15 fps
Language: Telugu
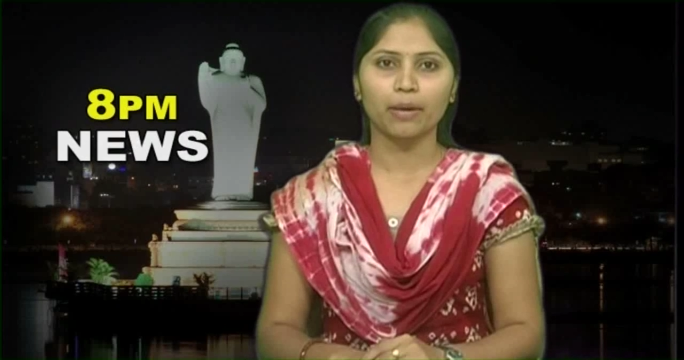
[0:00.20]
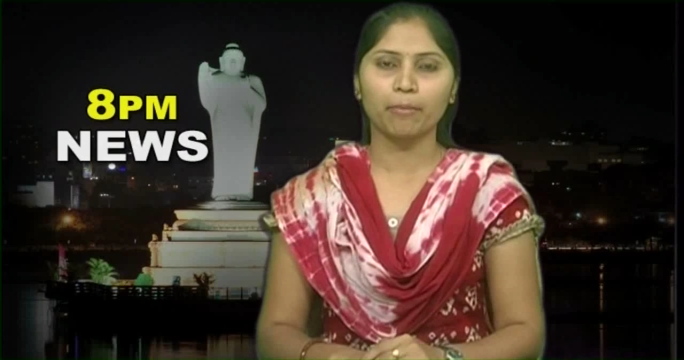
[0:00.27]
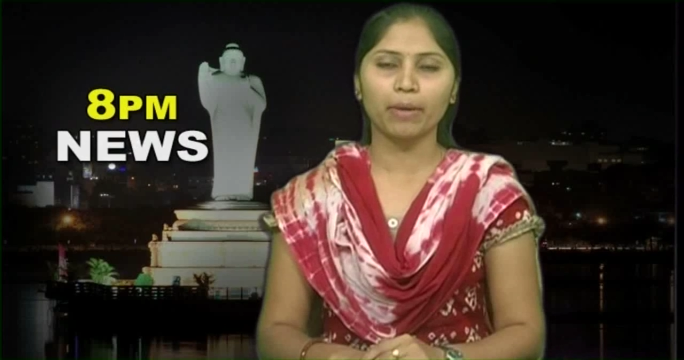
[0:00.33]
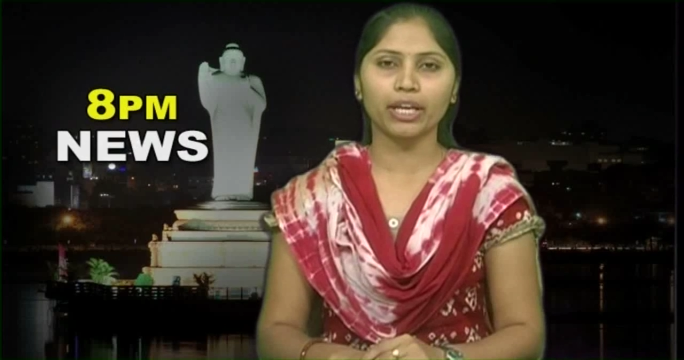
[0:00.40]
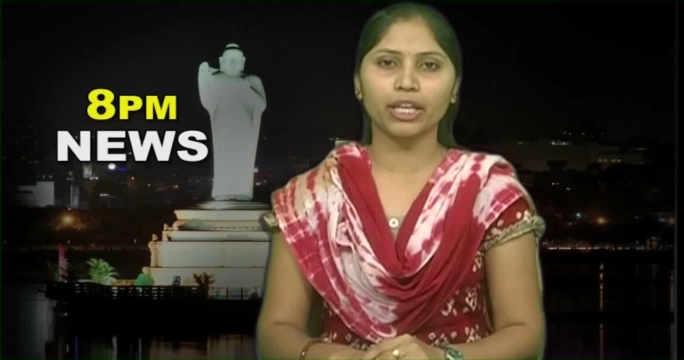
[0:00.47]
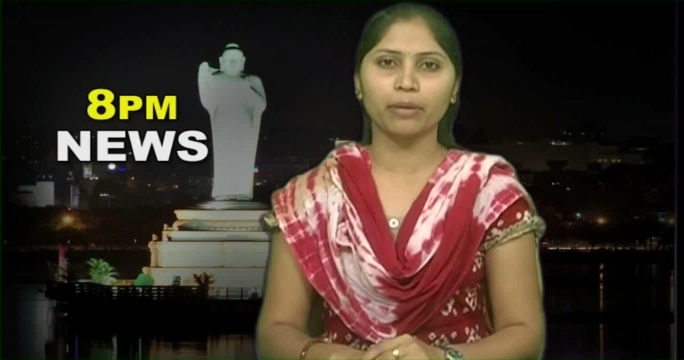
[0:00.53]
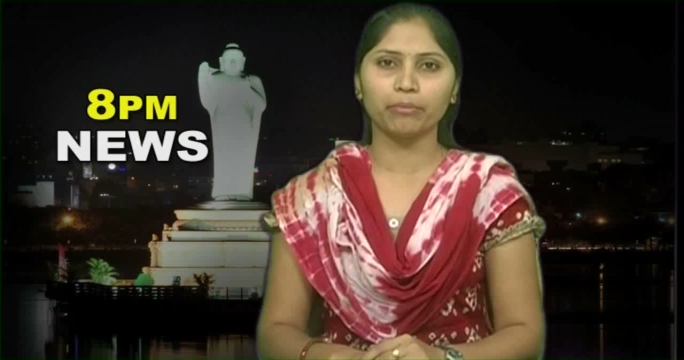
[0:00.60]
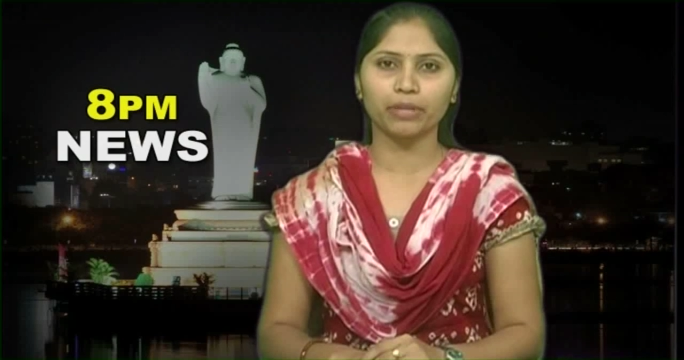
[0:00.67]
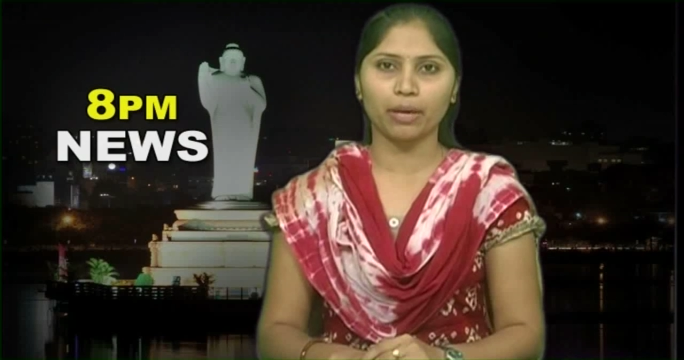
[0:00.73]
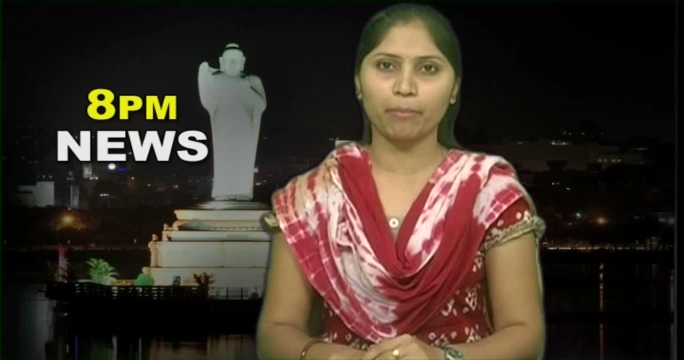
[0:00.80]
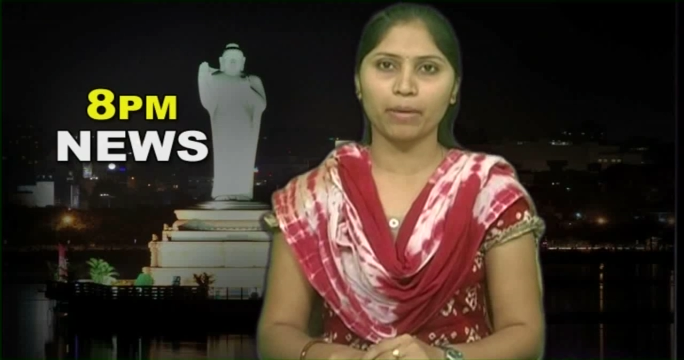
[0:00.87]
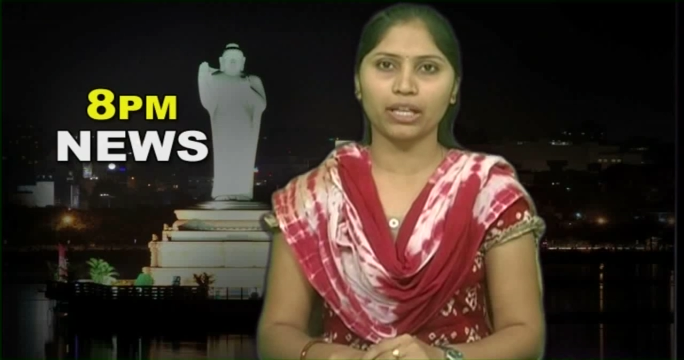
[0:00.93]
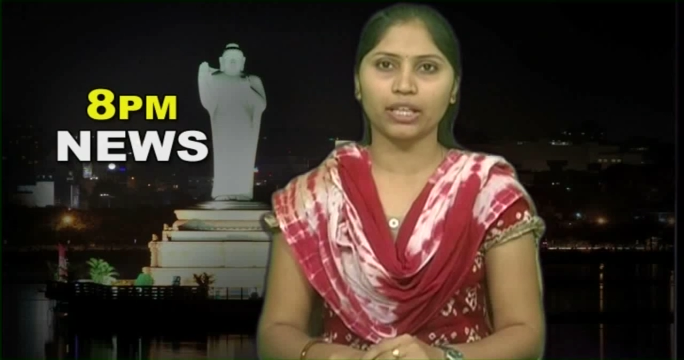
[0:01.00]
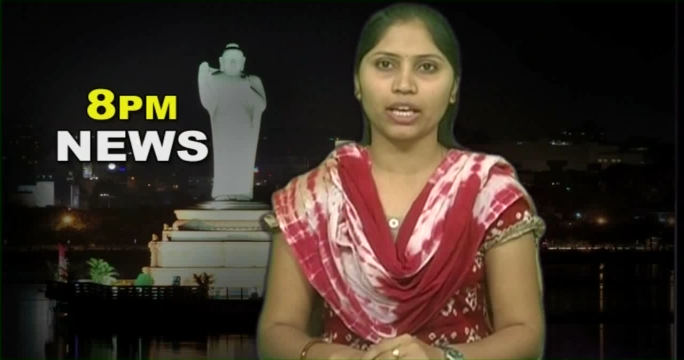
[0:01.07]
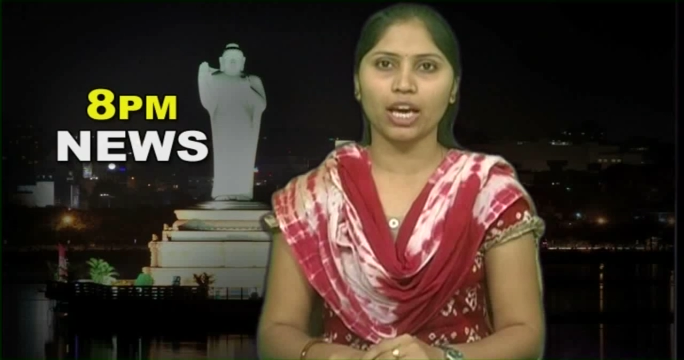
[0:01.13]
ఎంఐఎం
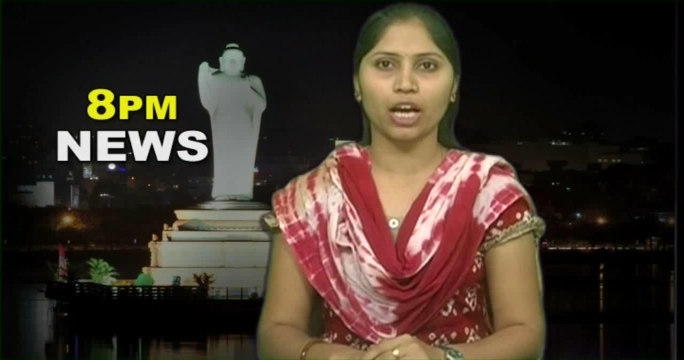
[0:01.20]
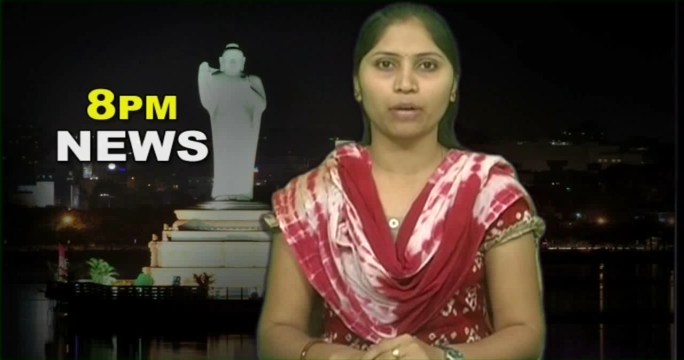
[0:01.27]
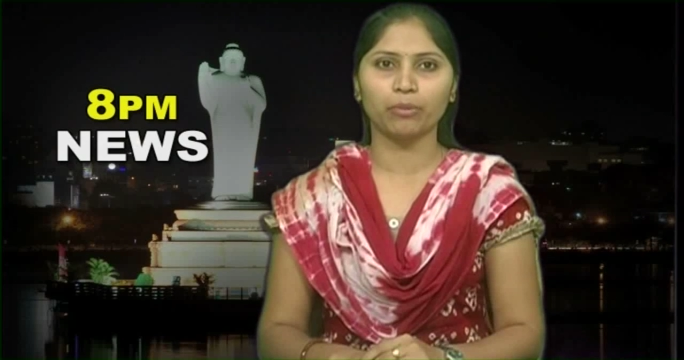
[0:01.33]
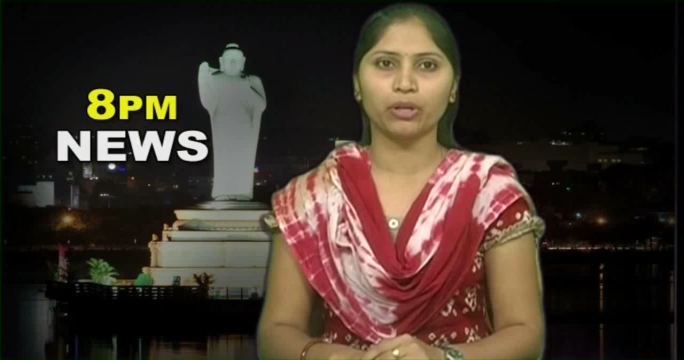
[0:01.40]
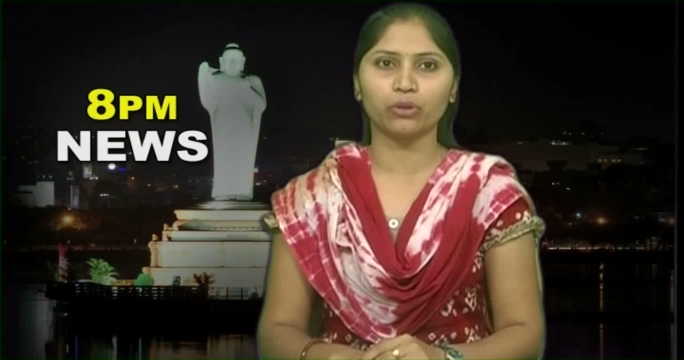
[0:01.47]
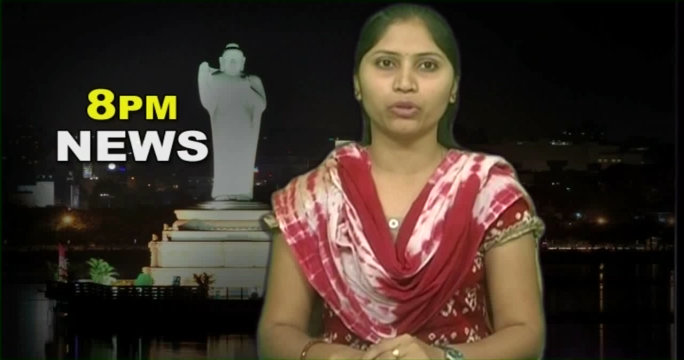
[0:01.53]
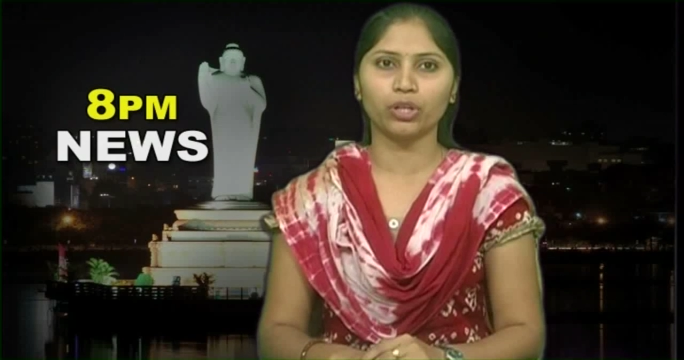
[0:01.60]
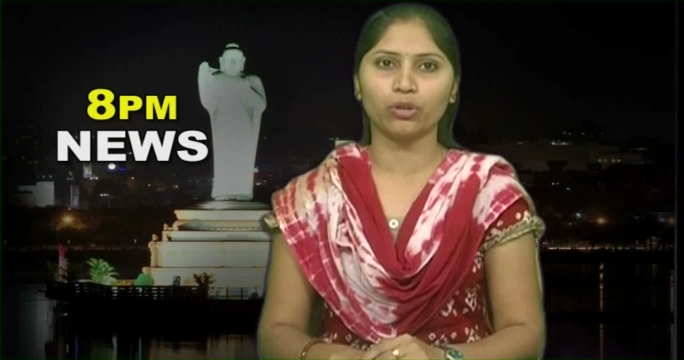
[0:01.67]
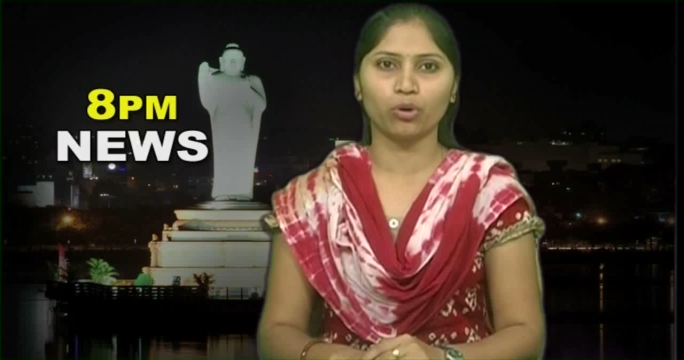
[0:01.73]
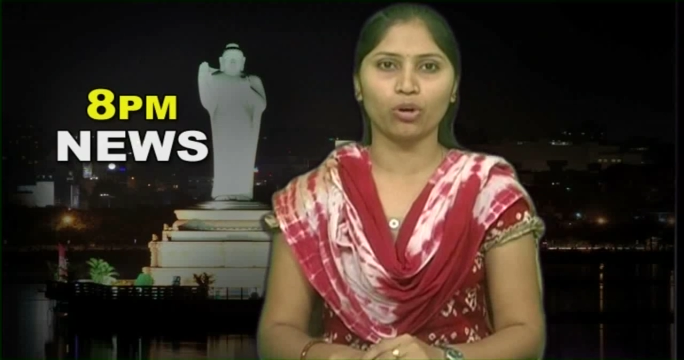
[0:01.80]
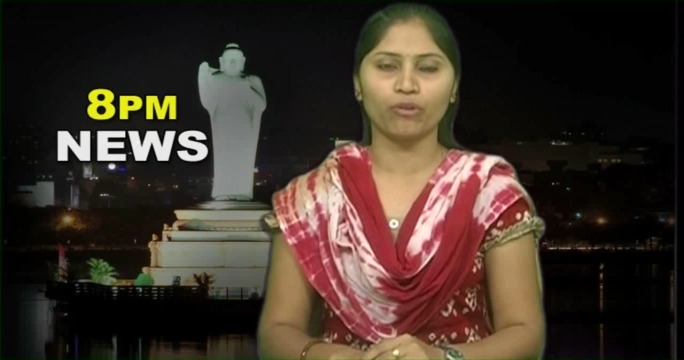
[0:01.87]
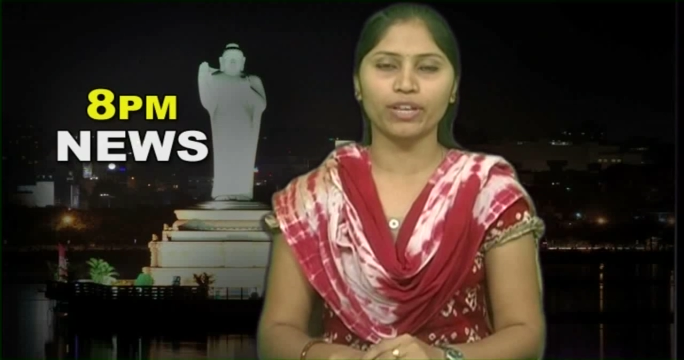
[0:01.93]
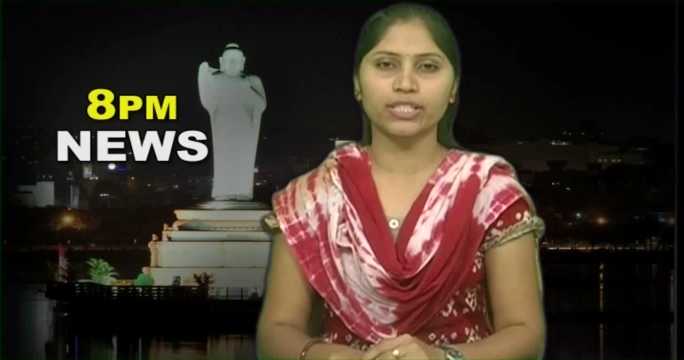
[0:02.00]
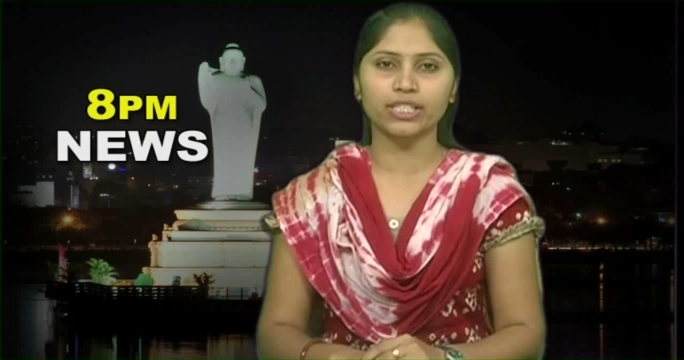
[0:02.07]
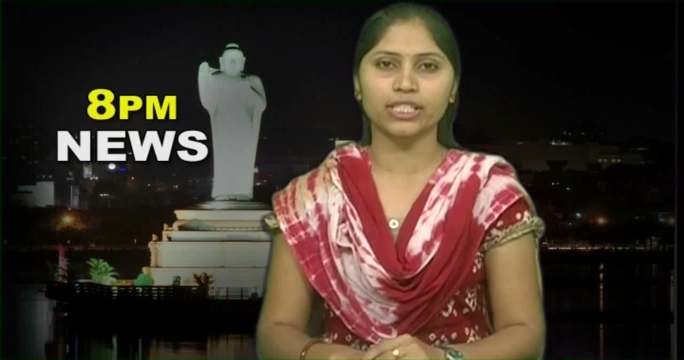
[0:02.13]
ఎమ్మెల్యే
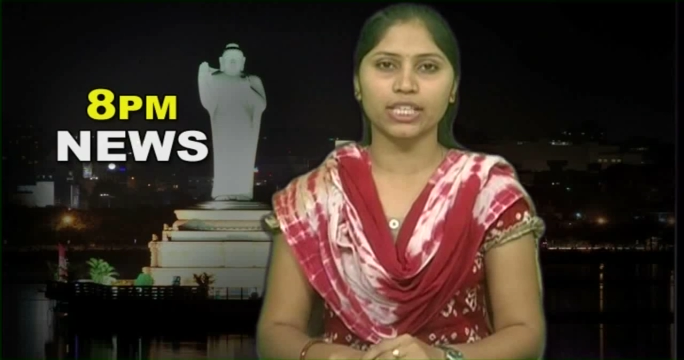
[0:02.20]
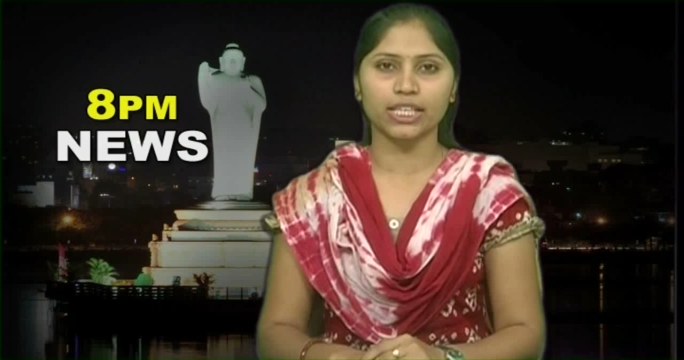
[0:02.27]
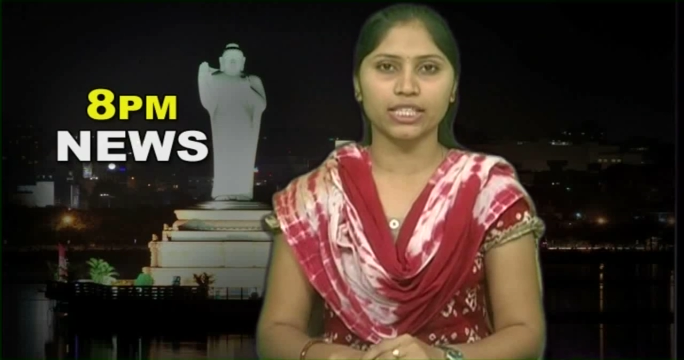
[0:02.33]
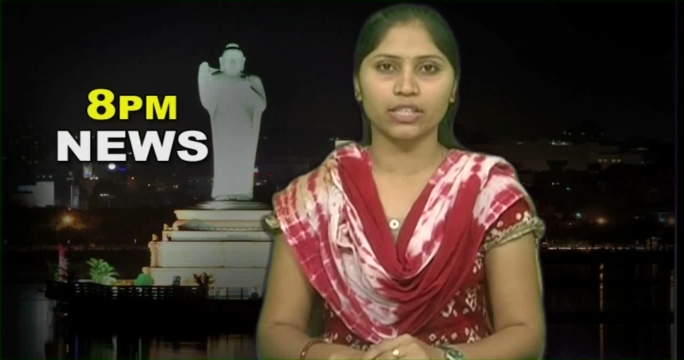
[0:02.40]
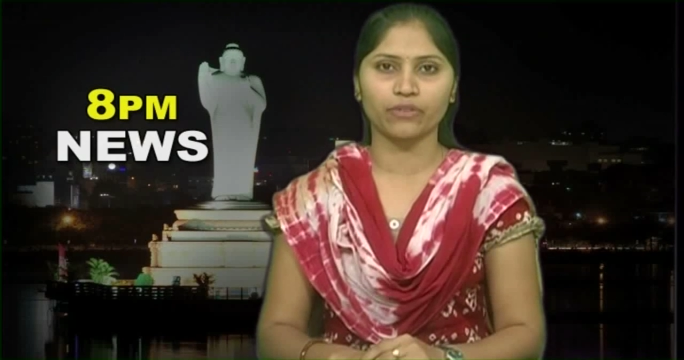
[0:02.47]
అక్బరుద్దీన్ ఓవైసీ